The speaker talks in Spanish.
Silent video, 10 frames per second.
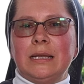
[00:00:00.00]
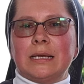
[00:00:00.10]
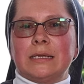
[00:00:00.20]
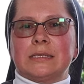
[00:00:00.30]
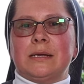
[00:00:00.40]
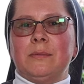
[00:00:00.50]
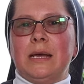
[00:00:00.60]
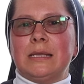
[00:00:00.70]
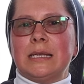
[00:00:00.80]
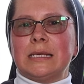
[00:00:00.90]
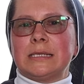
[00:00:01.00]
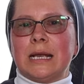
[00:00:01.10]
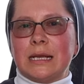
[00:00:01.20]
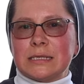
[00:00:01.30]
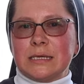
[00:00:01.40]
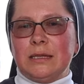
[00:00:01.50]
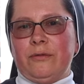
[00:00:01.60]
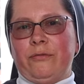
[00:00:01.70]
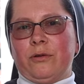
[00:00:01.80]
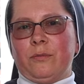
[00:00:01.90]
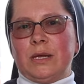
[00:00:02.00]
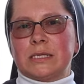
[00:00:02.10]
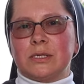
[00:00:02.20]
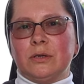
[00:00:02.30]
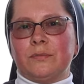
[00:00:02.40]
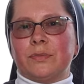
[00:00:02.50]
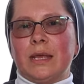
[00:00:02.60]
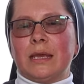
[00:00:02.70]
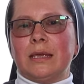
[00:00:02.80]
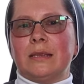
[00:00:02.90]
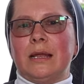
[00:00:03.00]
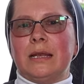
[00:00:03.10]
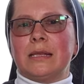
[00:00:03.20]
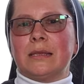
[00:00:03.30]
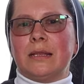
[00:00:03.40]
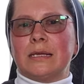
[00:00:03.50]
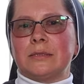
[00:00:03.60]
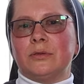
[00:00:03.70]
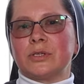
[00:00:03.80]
la Casa Madre es la Casa de Formación. Aquí están las